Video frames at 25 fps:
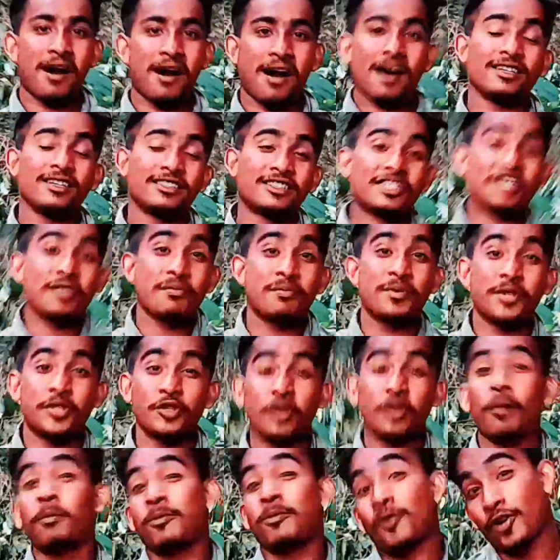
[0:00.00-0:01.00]
आज की वीडियो
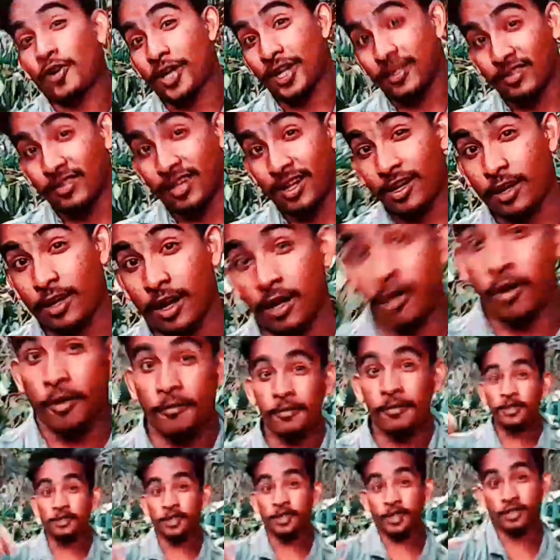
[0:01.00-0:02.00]
आपको कैसा लगा
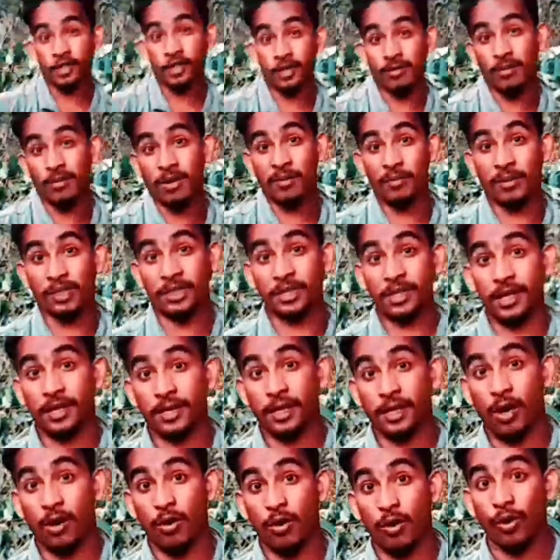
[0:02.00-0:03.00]
कमेंट सेक्शन में
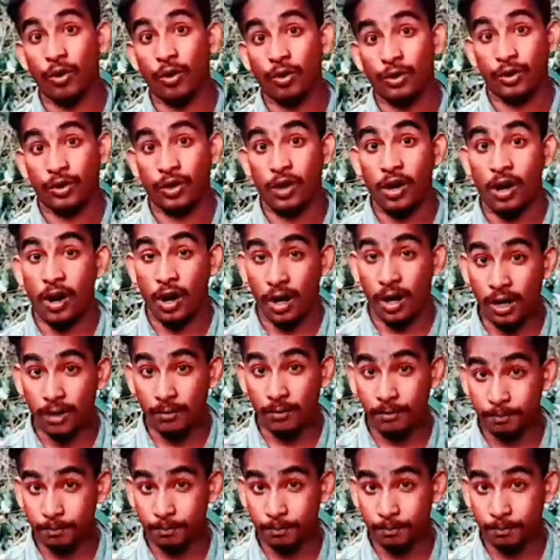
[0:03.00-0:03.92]
बताना और आप